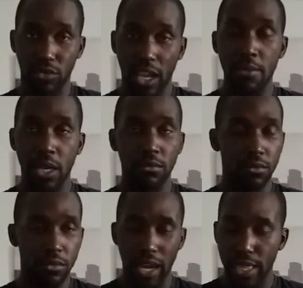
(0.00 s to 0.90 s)
très bien.
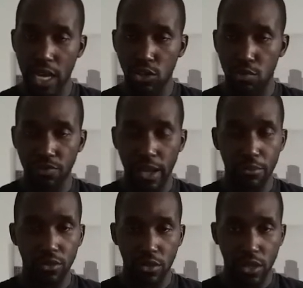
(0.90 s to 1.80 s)
Avec ça, tu peux
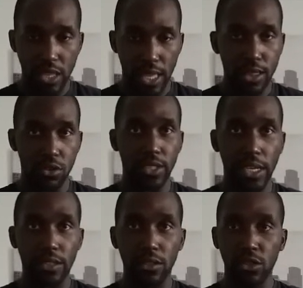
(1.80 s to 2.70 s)
vraiment, si tu as ça en
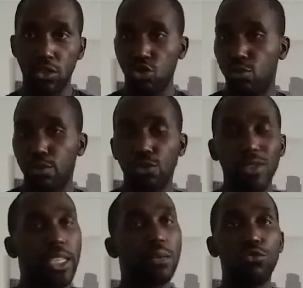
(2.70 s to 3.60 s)
tête, tu peux
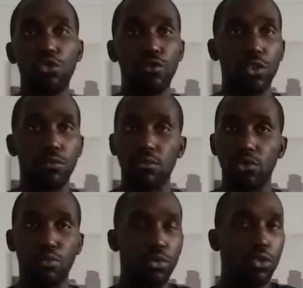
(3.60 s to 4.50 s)
jouer comme tu veux.
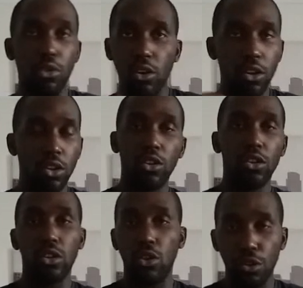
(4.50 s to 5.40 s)
Tu peux
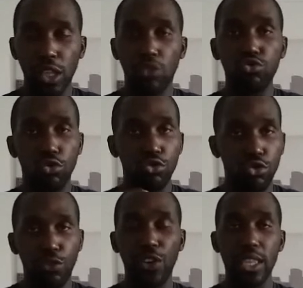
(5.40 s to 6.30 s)
lancer toujours le
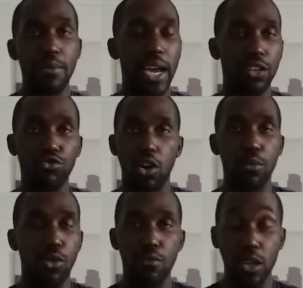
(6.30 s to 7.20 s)
jeu, faire démarrer le joueur
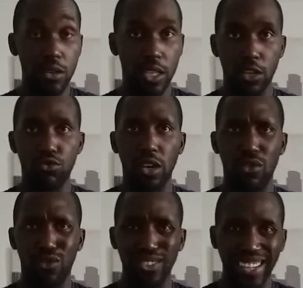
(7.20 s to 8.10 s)
en premier. Il y a des joueurs qui
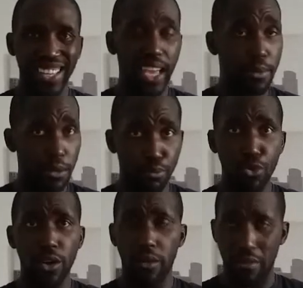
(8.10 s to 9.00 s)
le font très très bien,
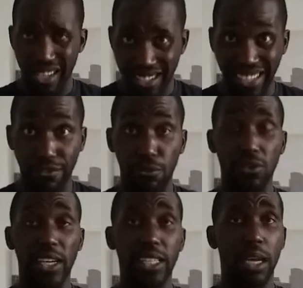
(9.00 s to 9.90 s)
peu, hein, mais il y en a, qui le
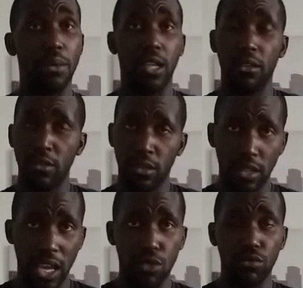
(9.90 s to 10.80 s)
font très très bien.
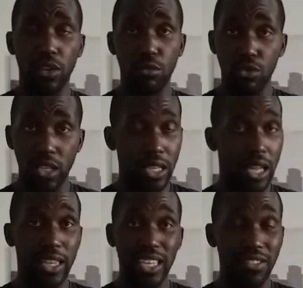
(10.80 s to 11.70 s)
Et ils, vont vraiment, ils
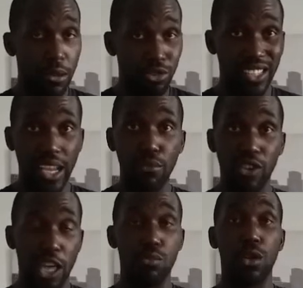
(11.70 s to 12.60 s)
vraiment des très bons
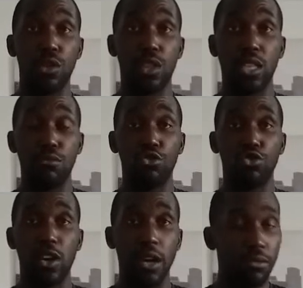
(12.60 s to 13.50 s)
classements avec ce système de
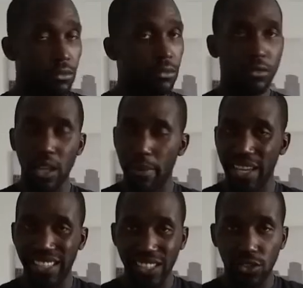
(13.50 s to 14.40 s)
jeu-là. Après,
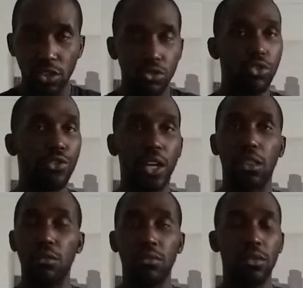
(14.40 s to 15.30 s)
il y a des tonnes de
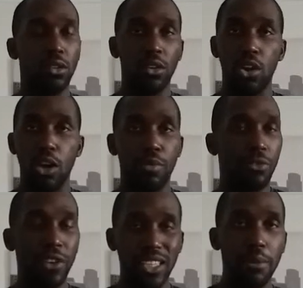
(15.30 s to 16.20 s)
façons euh,
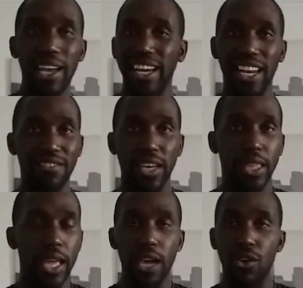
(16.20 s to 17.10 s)
pour faire démarrer
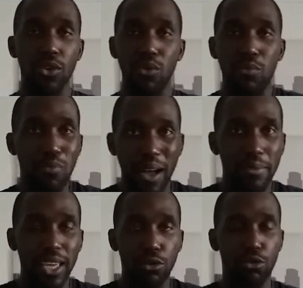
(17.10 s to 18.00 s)
l'adversaire euh,
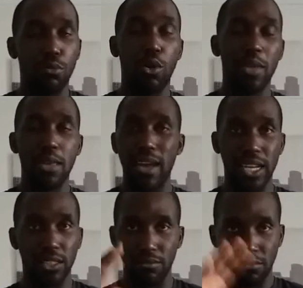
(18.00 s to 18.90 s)
pas bien sur son premier
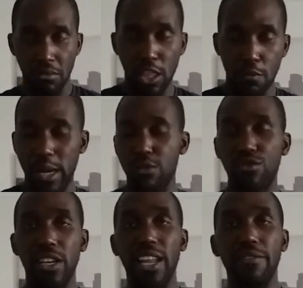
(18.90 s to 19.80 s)
démarrage. C'est pas le
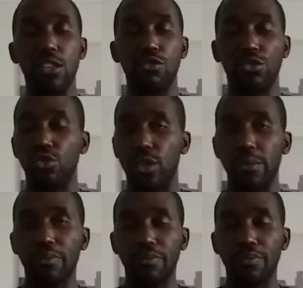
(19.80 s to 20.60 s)
sujet de la vidéo aujourd'hui.